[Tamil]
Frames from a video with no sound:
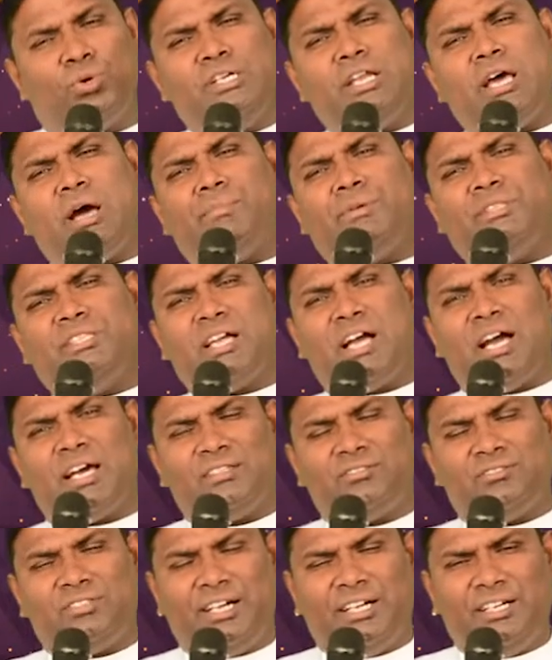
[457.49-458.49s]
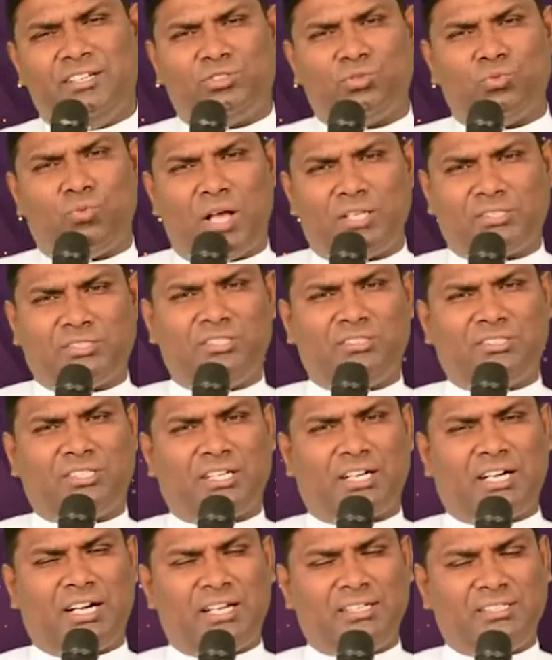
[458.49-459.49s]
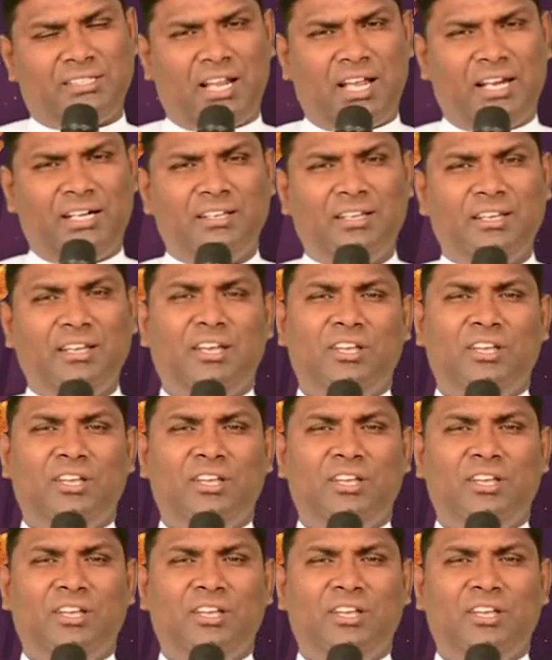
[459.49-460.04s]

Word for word: ஒன்றாம் அதிகாரத்தை எடுத்து வாசித்தீர்கள் என்றால்